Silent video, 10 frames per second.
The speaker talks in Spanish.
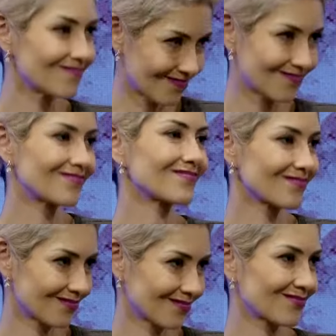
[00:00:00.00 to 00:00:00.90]
René. ¿Tú
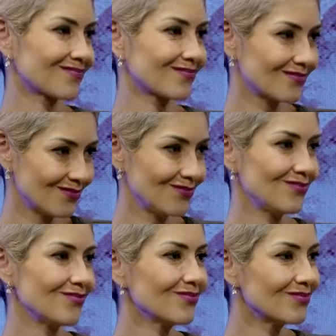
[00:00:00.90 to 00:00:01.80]
crees y consideras que
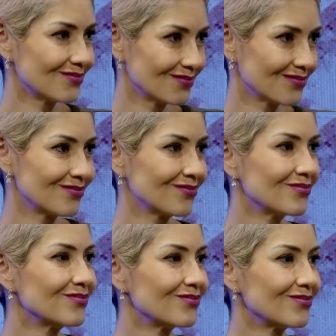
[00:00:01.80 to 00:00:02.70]
si en algún momento
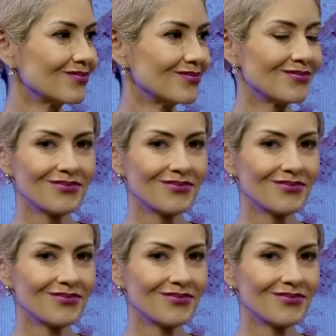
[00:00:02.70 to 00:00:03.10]
tú te hubieses